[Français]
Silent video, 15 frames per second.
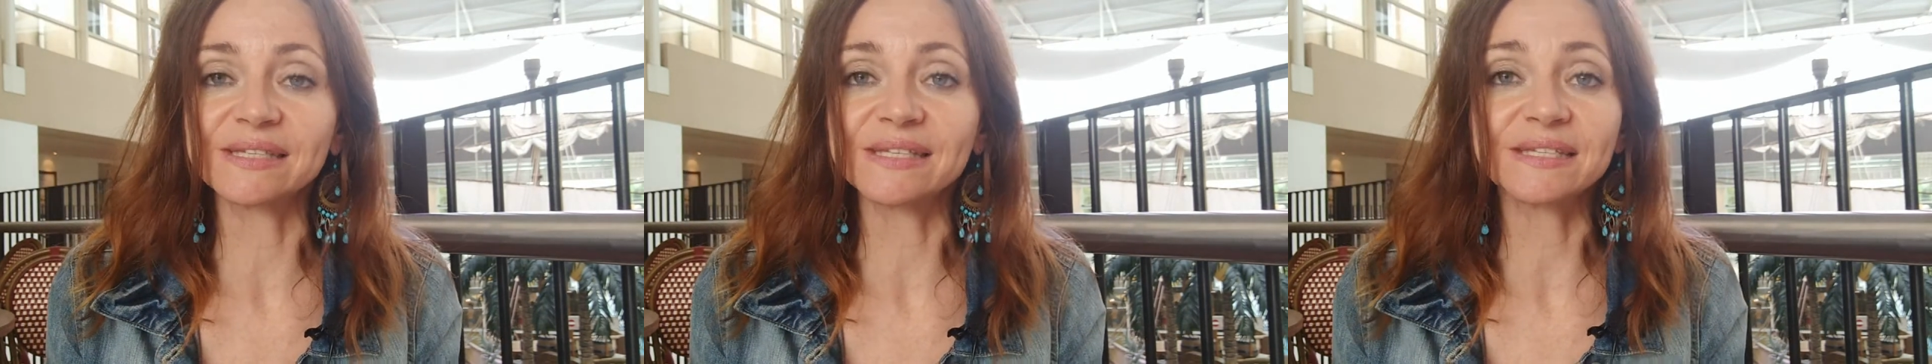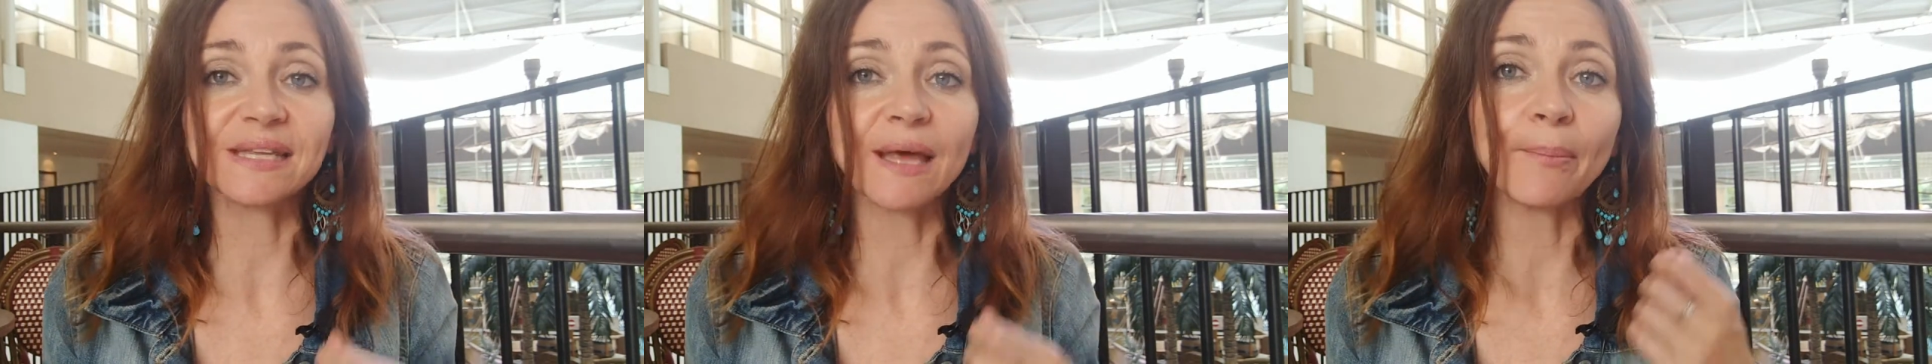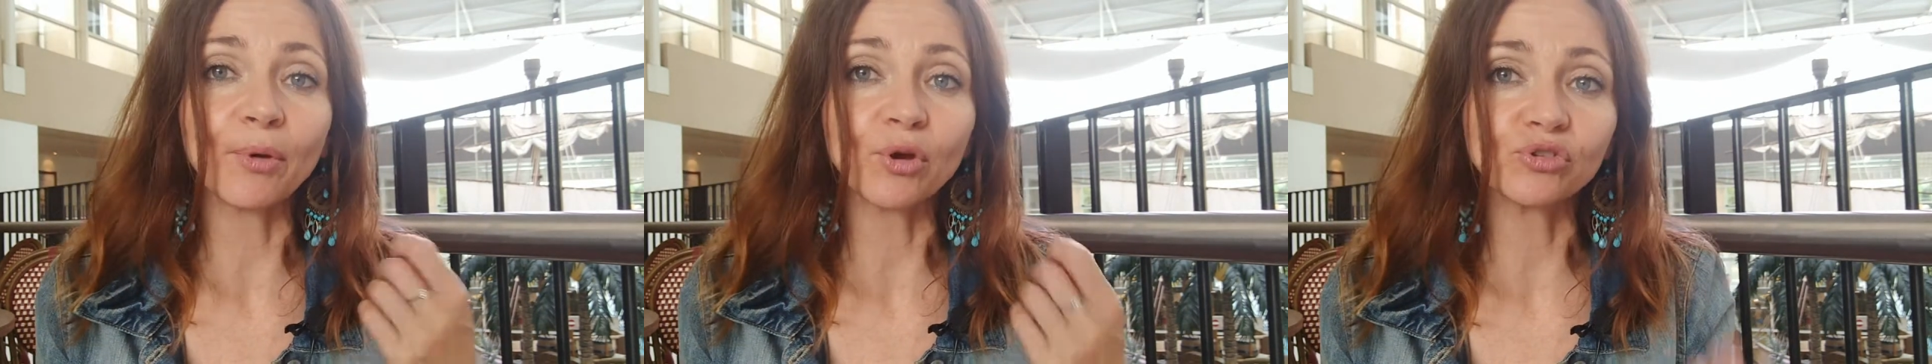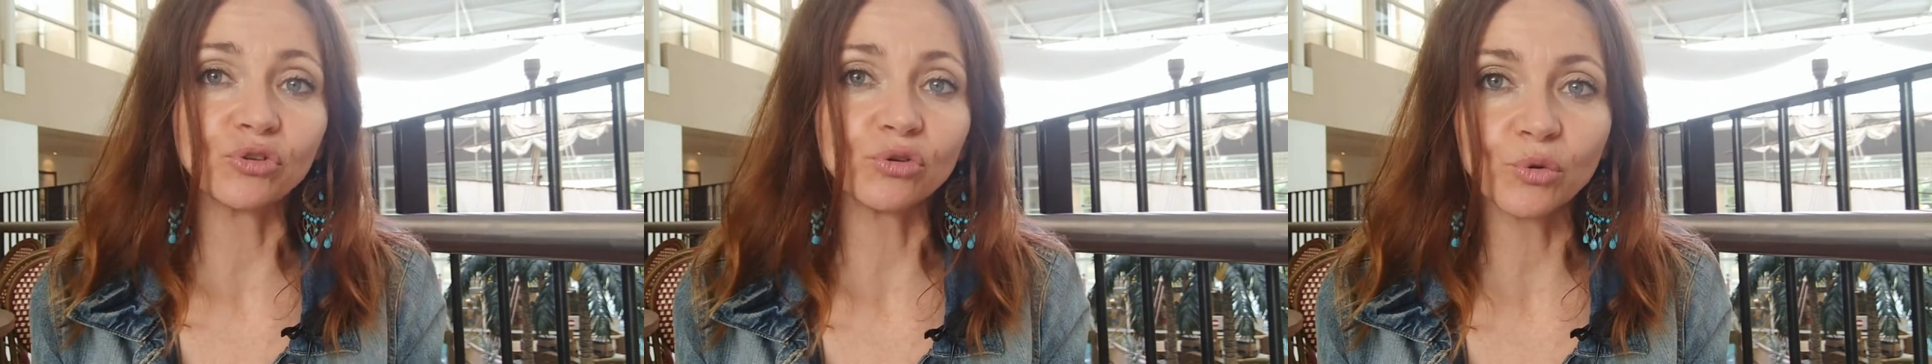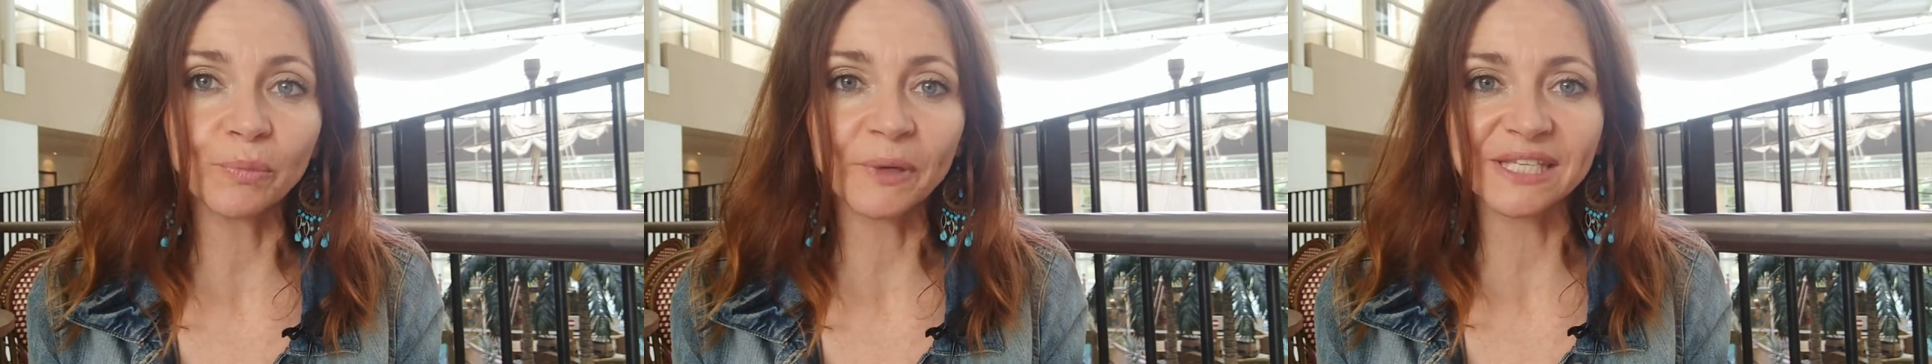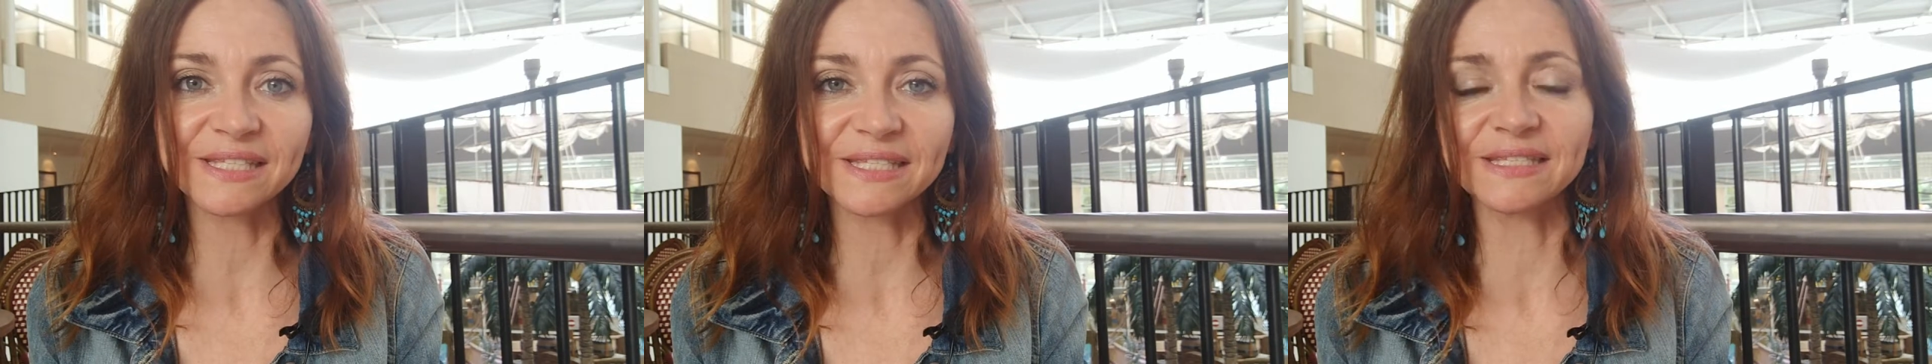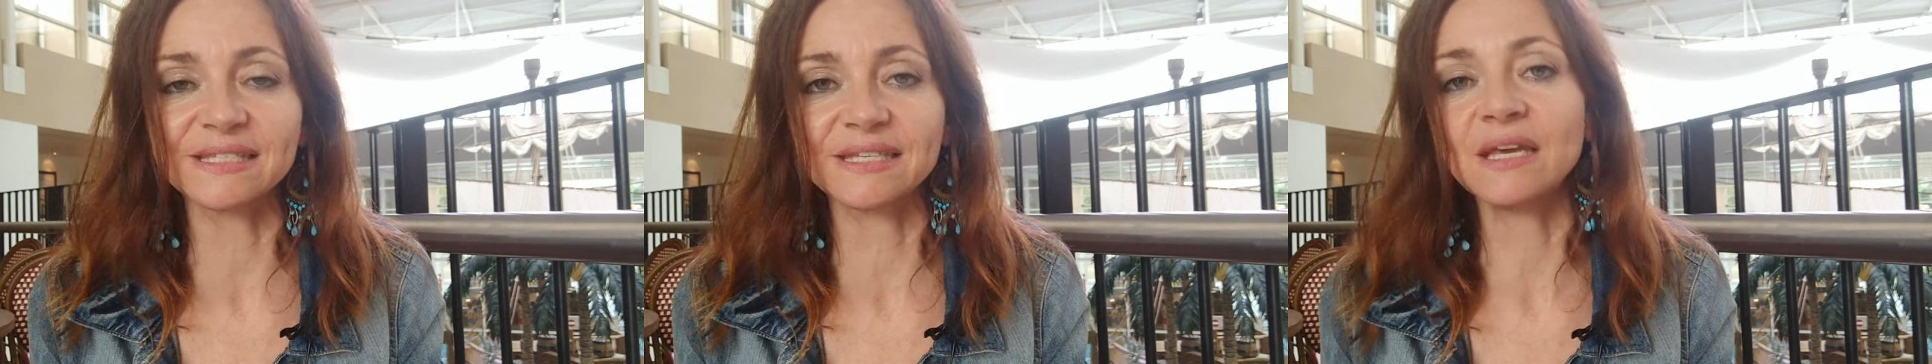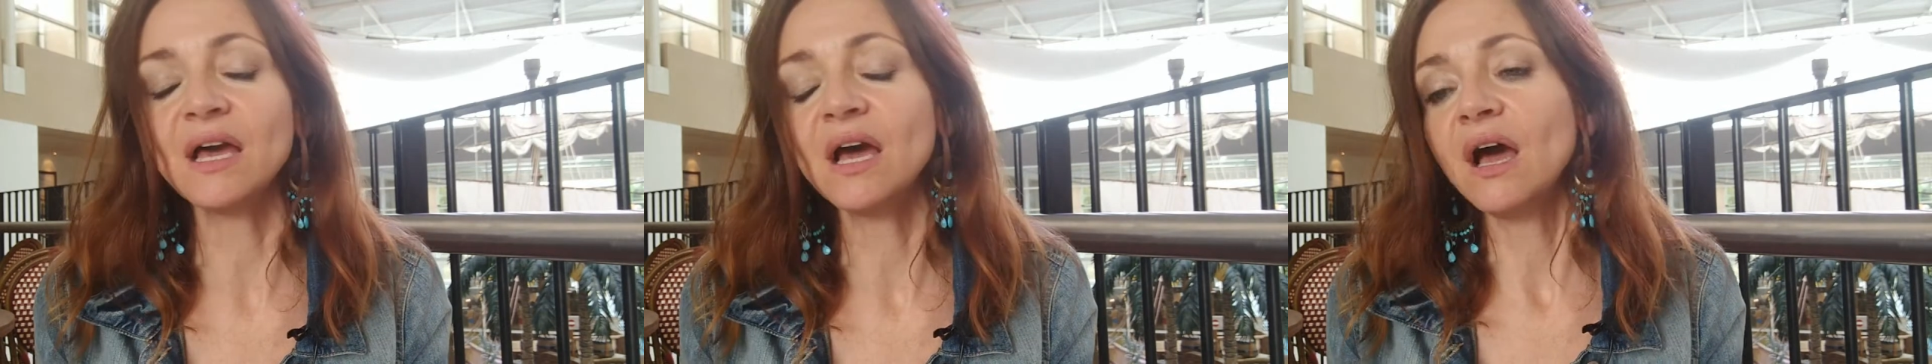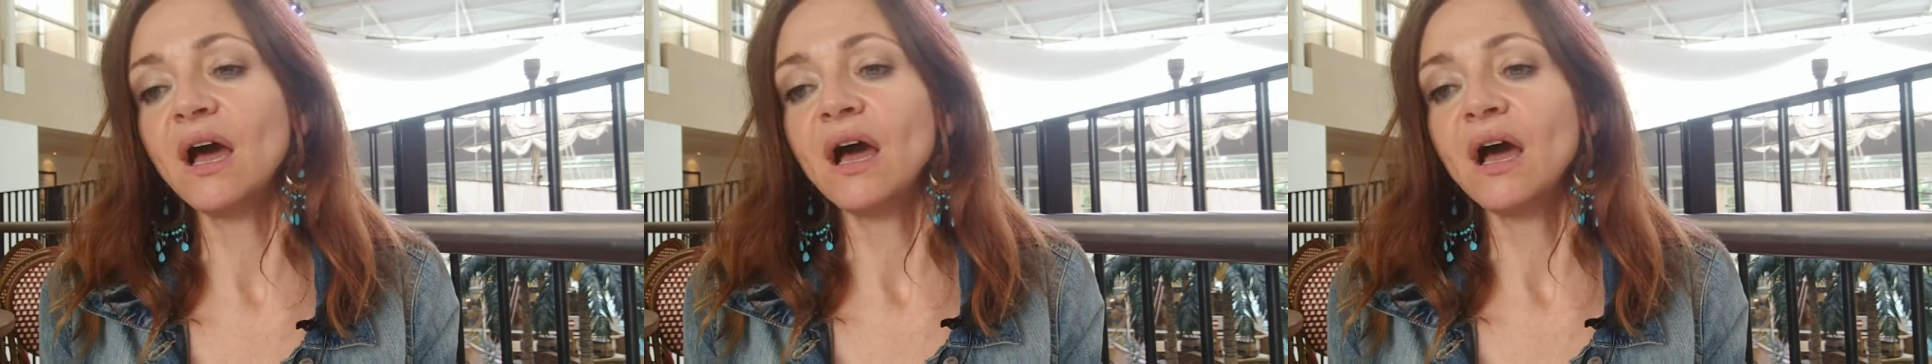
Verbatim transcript: Ça, c'est important de le préciser.